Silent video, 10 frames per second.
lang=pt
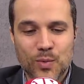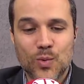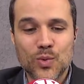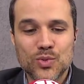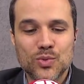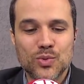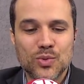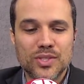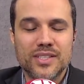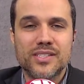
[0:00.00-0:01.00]
Augusto eu,
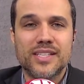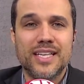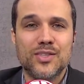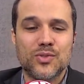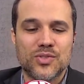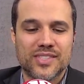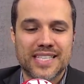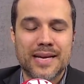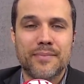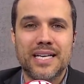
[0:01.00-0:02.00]
Nunes eu e José
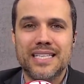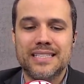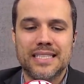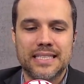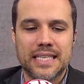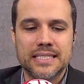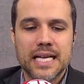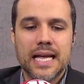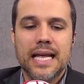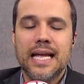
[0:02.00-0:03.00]
palestra. Maria Trindade.
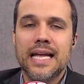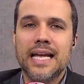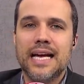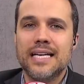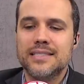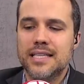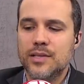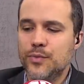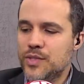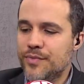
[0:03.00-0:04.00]
É,
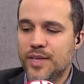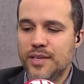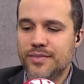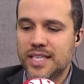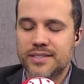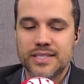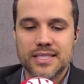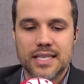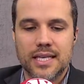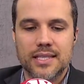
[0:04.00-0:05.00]
eu já falei várias
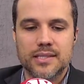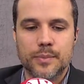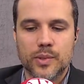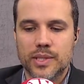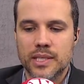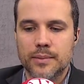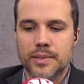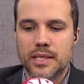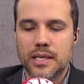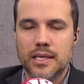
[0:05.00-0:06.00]
vezes aqui nesse
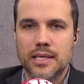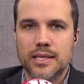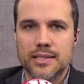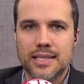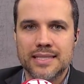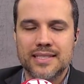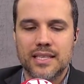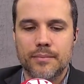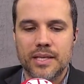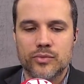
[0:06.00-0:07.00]
programa que há
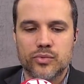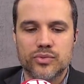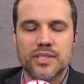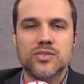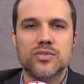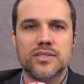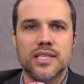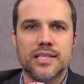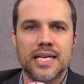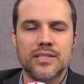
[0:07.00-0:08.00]
segmentos da
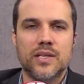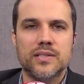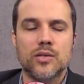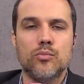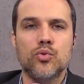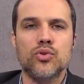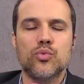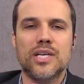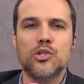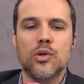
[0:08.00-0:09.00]
sociedade que são
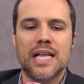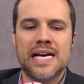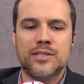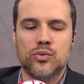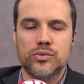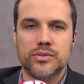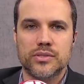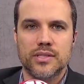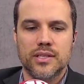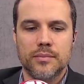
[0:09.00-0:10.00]
muito
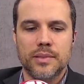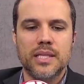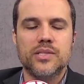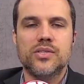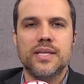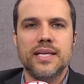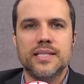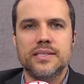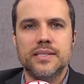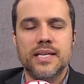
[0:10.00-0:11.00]
adulados pela
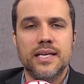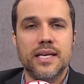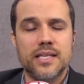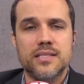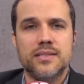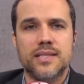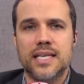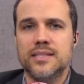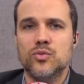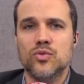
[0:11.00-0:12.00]
esquerda, e aqui a gente
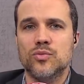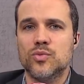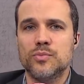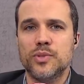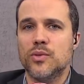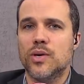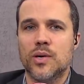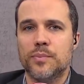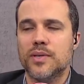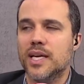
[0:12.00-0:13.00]
trata todo mundo por
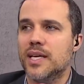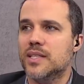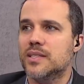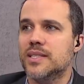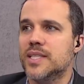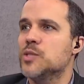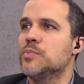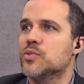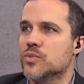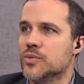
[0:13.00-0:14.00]
igual, porque acredita que as
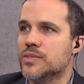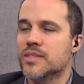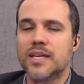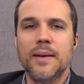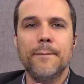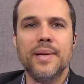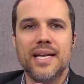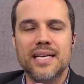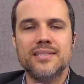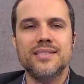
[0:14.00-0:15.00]
pessoas
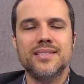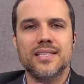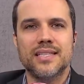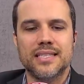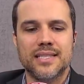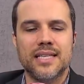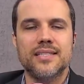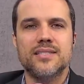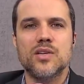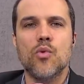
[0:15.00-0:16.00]
merecem ser
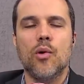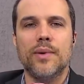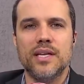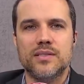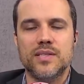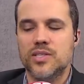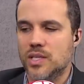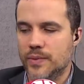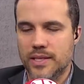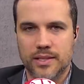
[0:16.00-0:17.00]
tratadas igualmente,
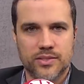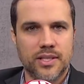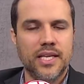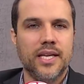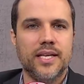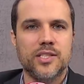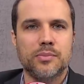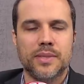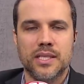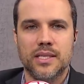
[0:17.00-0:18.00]
sejam elas
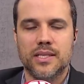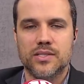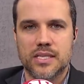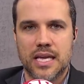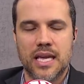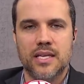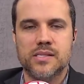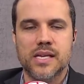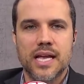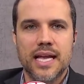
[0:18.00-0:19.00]
negras, brancas,
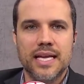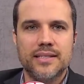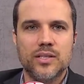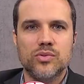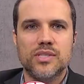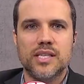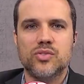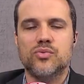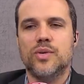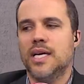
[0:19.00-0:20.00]
gays,
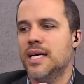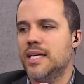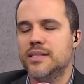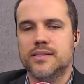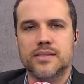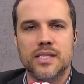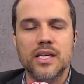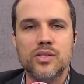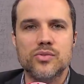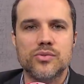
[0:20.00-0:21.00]
heterossexuais,
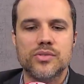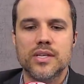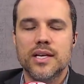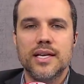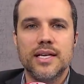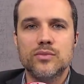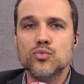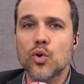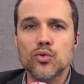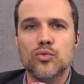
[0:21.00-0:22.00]
índios, é,
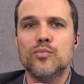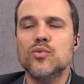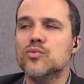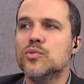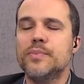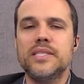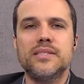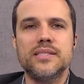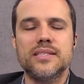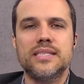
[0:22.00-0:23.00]
todo mundo
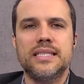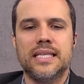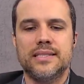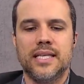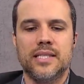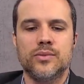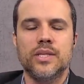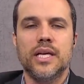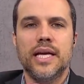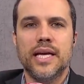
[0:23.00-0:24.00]
precisa ser tratado
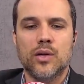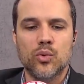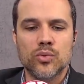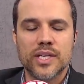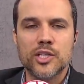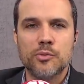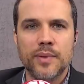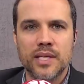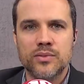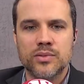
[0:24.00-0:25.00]
é, com
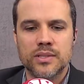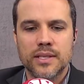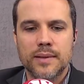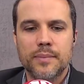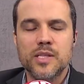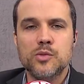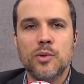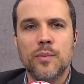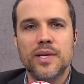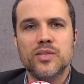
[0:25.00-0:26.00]
respeito
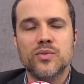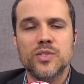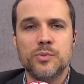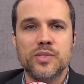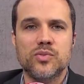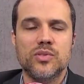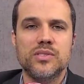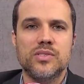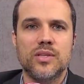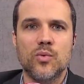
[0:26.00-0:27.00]
principalmente quando as
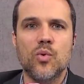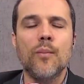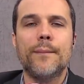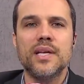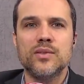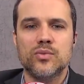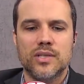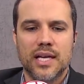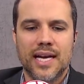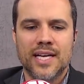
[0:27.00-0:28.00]
pessoas estão
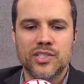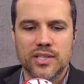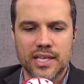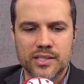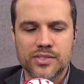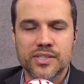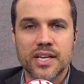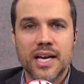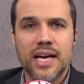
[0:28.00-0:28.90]
cumprindo as leis.